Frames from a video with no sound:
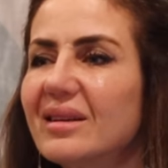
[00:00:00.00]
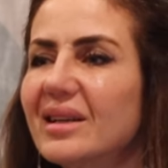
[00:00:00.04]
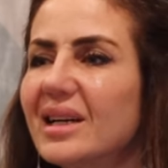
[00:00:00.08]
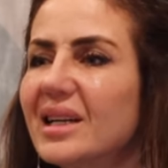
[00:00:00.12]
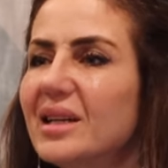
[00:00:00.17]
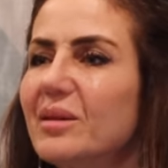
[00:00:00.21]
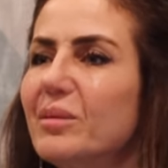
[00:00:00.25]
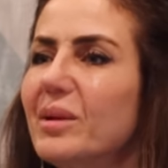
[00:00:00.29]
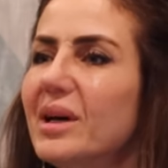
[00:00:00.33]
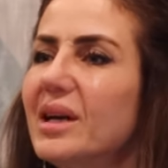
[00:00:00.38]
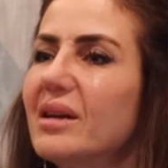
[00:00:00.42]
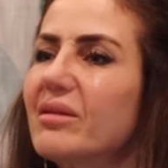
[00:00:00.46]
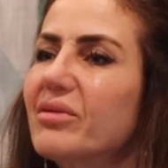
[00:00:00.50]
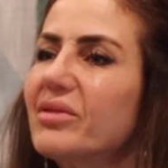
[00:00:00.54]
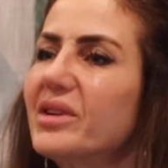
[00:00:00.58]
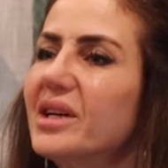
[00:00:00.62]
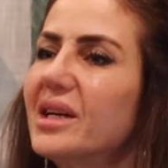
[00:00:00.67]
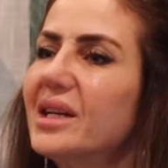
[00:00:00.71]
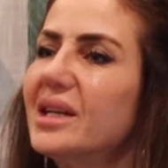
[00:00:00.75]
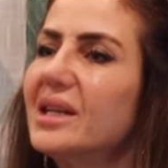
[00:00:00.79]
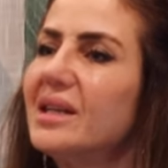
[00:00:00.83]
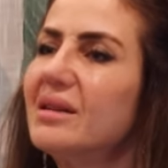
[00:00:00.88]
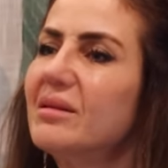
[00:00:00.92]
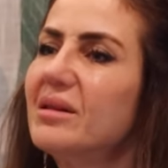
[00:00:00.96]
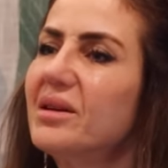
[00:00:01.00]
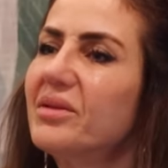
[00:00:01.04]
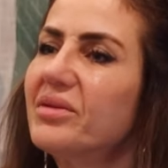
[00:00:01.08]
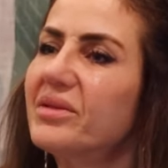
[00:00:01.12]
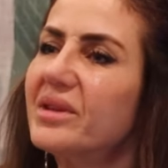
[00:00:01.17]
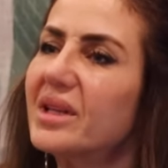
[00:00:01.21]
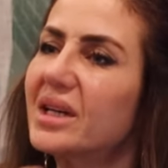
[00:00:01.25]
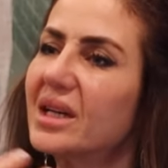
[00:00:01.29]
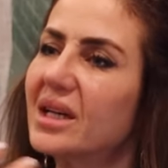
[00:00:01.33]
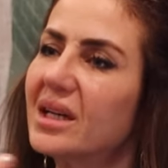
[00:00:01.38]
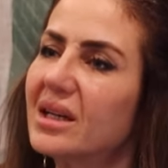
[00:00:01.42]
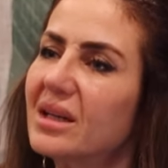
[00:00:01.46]
يعني بعرف نحن
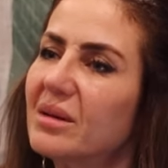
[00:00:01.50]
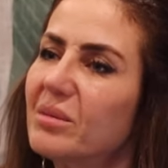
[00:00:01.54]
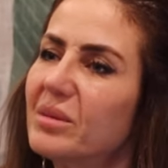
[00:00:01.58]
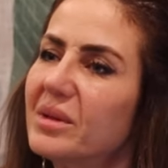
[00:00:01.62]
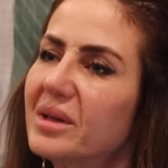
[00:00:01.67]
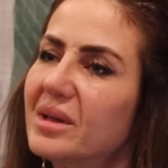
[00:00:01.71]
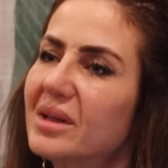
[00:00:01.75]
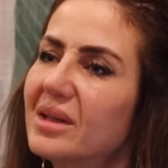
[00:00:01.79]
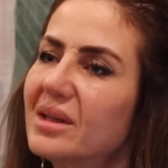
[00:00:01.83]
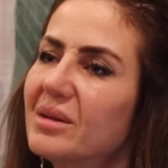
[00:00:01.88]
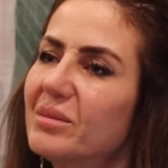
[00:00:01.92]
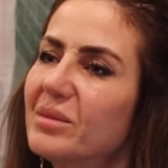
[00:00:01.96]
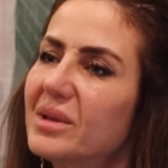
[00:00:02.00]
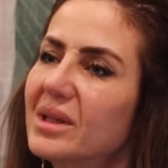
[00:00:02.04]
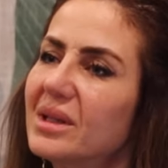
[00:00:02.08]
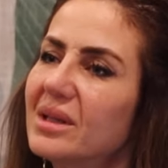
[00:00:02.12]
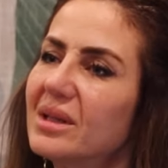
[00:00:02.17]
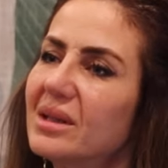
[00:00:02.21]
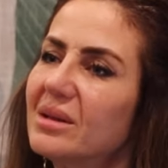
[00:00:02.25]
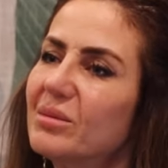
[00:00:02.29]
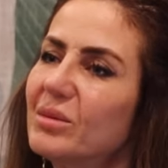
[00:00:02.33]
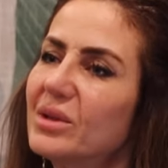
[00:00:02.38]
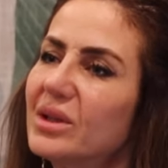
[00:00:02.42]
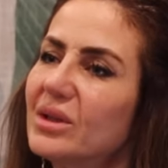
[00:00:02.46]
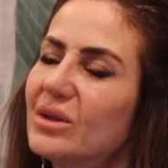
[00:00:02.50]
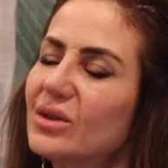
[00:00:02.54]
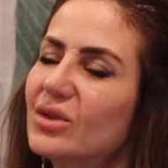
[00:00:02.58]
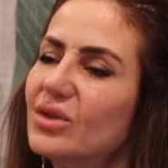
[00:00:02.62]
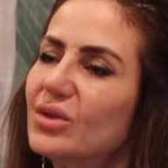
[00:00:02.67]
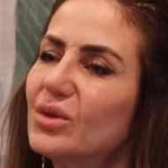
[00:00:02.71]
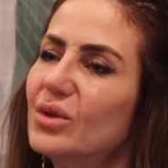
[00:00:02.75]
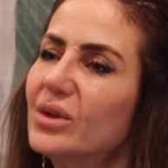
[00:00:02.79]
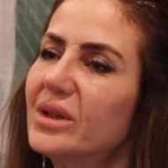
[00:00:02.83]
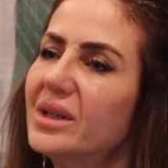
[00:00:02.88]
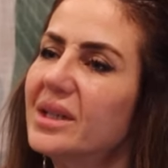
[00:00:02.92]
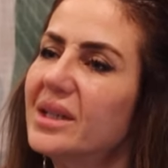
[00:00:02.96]
نفتخر ب ب
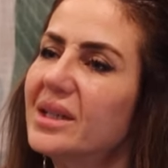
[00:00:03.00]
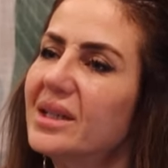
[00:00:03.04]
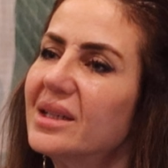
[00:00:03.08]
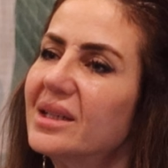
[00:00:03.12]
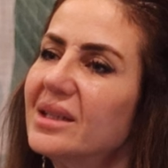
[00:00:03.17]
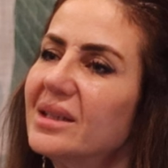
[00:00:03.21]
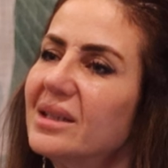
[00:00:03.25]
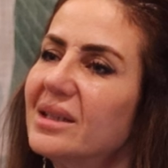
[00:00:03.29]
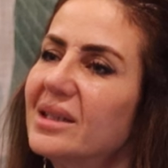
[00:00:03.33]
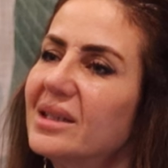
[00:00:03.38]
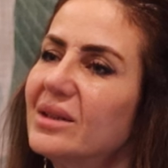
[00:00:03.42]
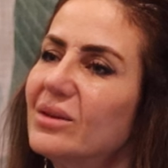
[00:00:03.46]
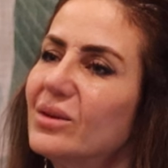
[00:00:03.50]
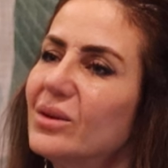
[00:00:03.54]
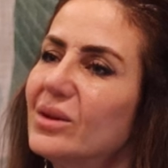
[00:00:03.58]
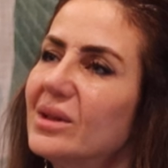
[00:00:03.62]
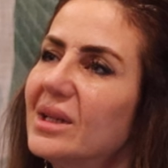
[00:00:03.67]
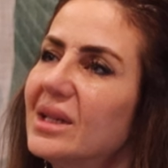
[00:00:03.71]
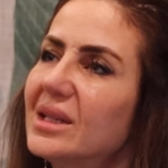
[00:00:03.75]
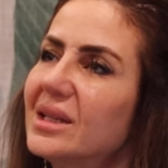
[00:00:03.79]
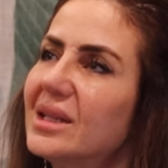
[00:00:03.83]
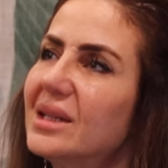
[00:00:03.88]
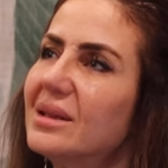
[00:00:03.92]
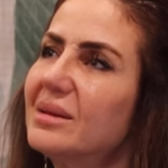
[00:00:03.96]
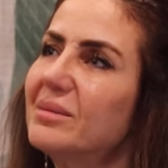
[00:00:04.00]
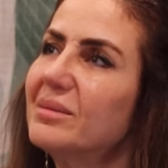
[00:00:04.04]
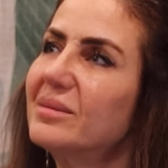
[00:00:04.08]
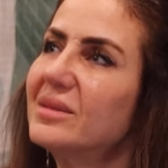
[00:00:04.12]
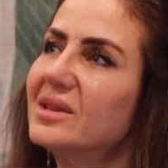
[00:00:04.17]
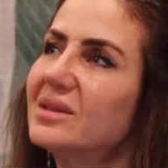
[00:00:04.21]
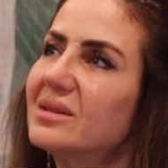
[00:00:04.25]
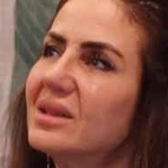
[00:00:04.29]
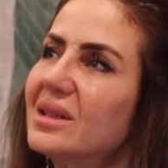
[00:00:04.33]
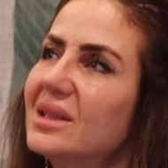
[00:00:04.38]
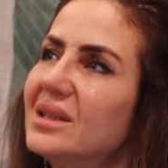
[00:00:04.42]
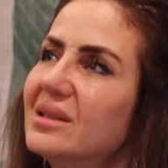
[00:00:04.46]
بأصولنا لنقول أنا
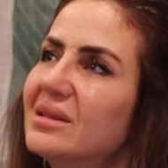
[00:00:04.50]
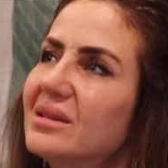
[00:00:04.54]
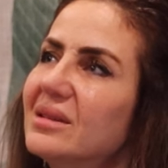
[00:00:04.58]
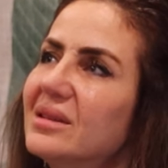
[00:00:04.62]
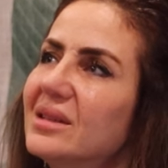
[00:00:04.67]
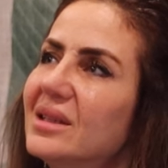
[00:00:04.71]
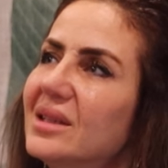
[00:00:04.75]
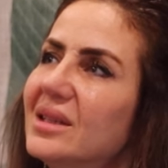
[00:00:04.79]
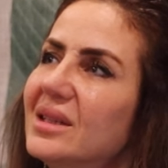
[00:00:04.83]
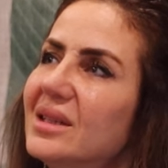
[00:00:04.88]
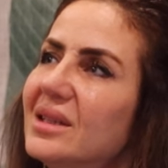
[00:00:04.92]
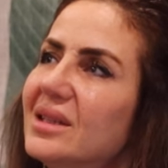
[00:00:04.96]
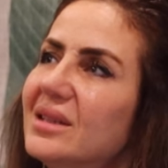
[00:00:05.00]
مثلا